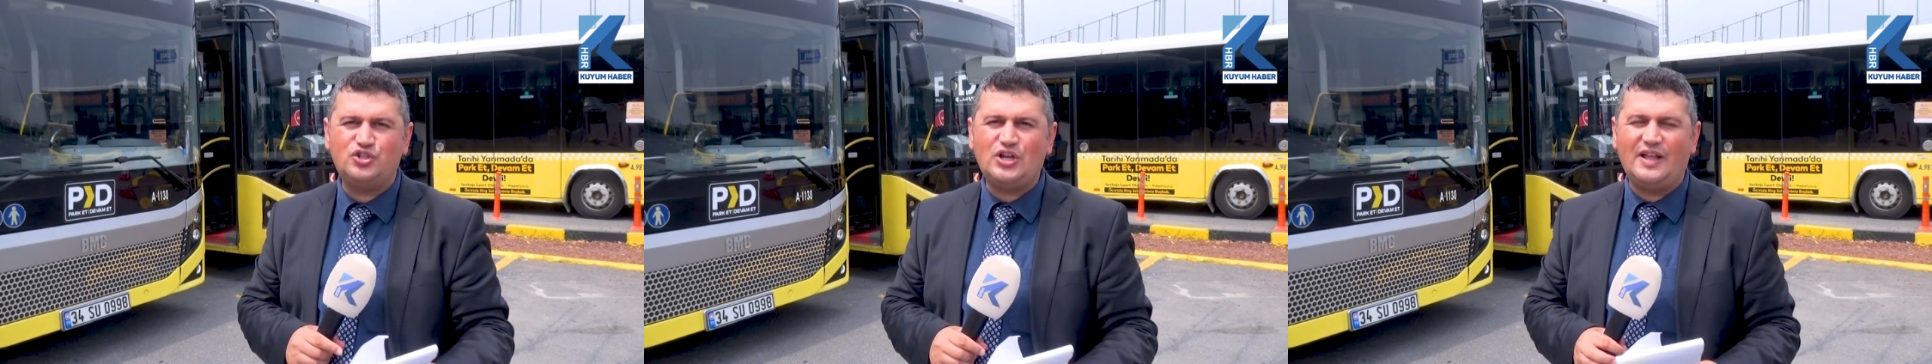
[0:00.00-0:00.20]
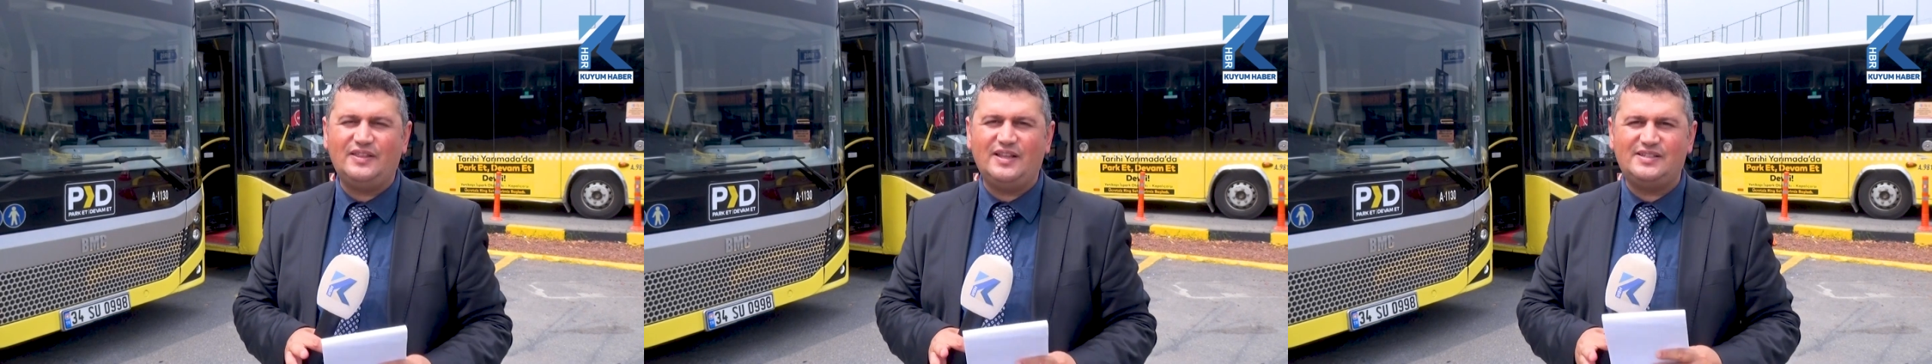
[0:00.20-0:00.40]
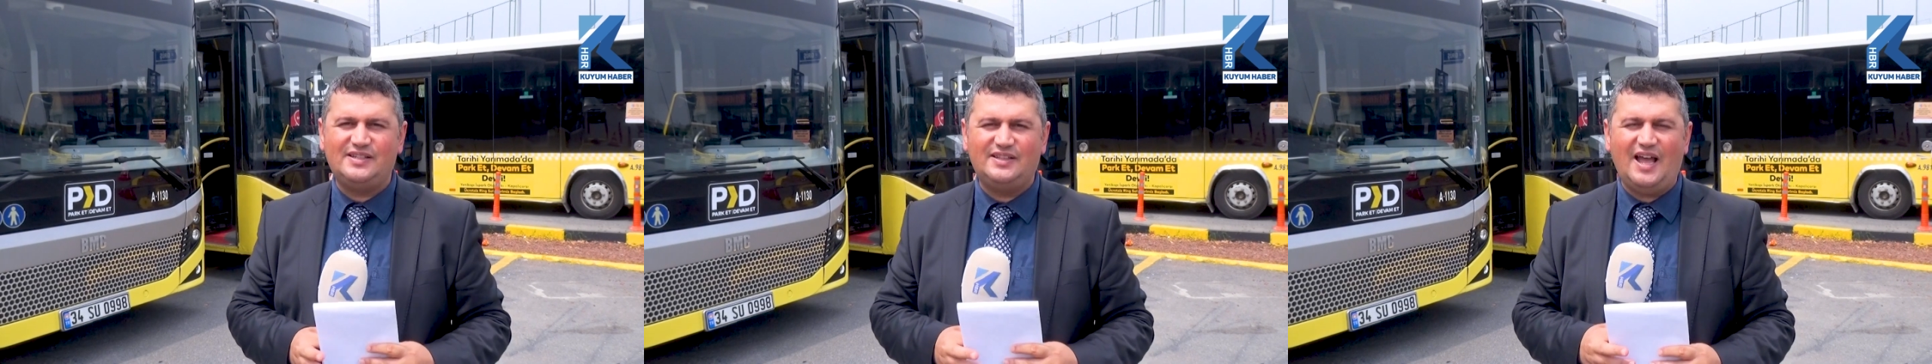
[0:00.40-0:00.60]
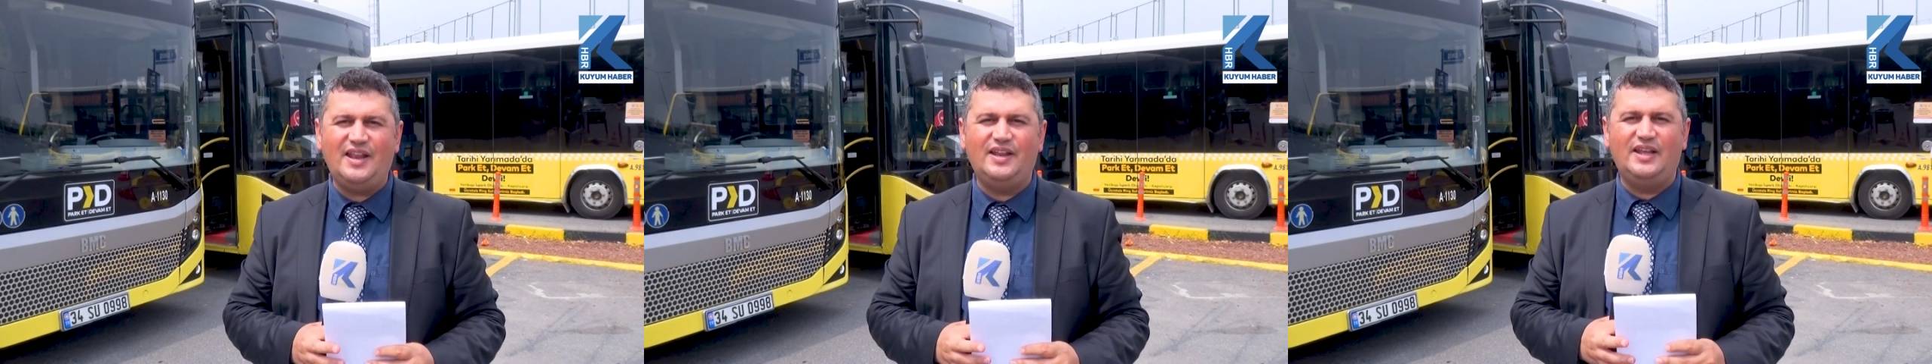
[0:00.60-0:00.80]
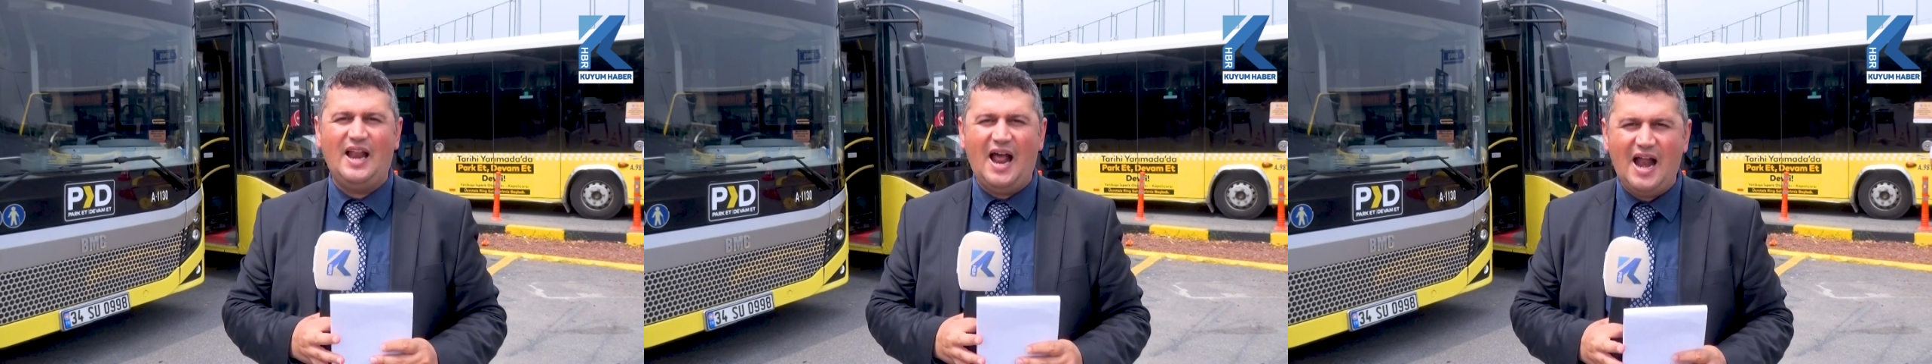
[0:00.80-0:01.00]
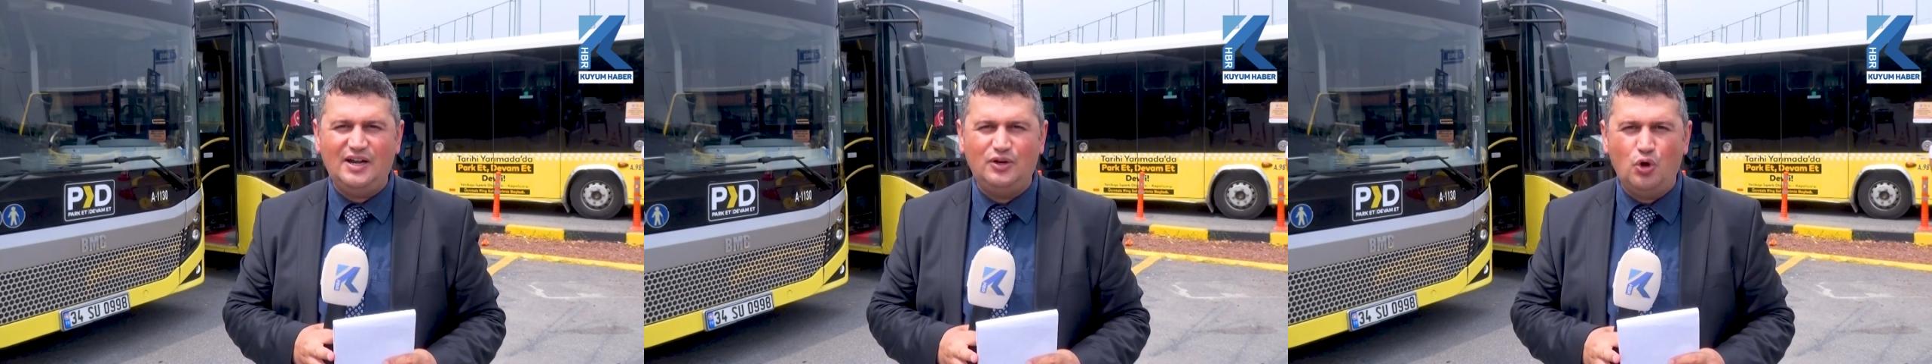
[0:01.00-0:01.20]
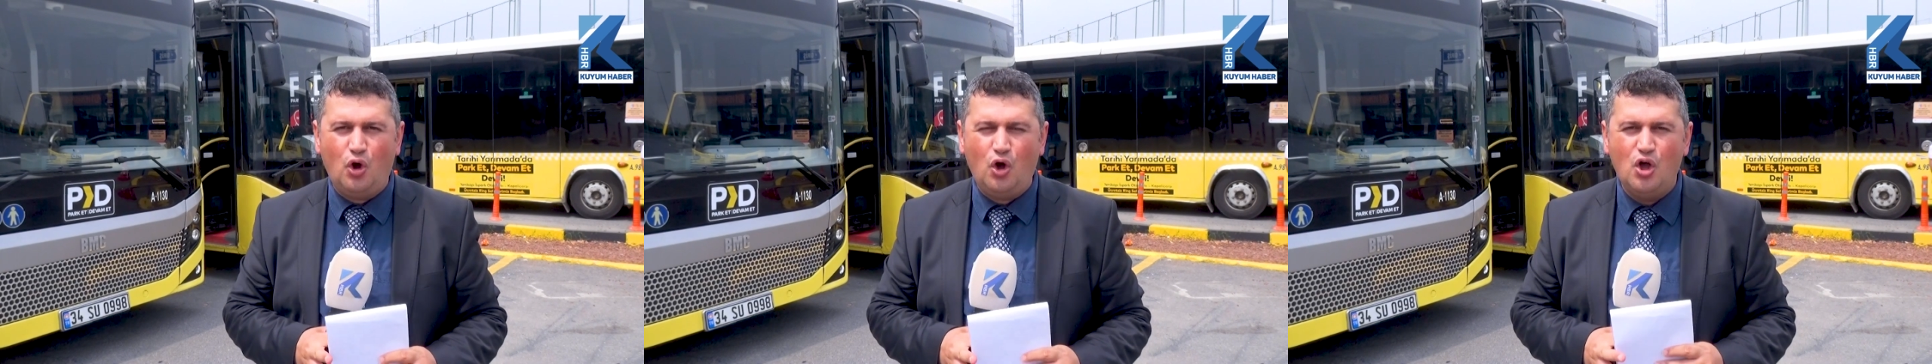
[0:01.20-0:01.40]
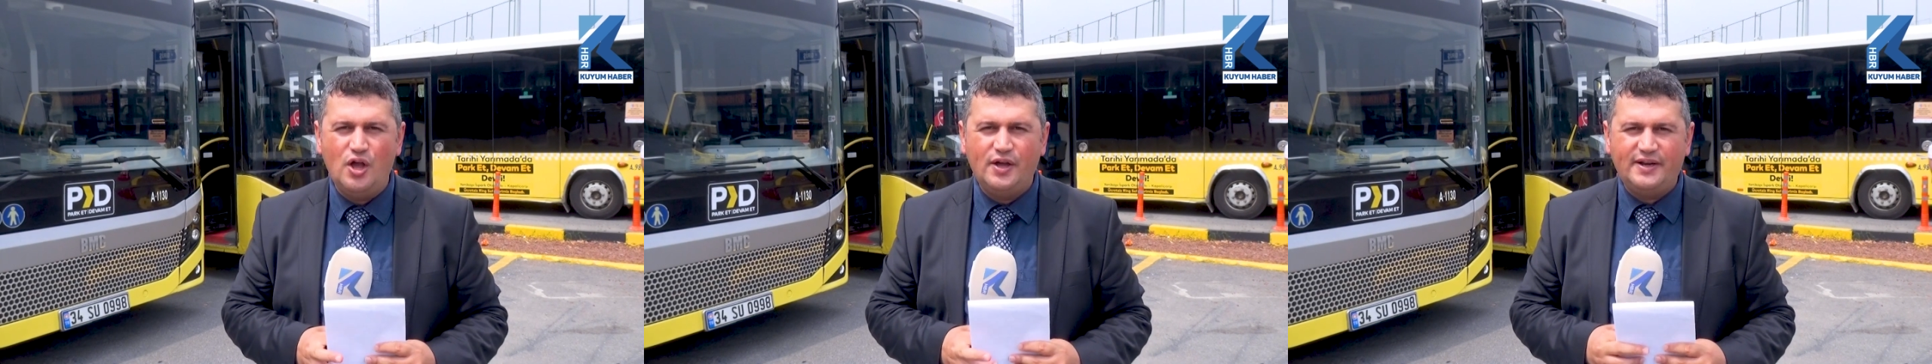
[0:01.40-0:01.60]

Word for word: Caddesi'nden ilerliyor.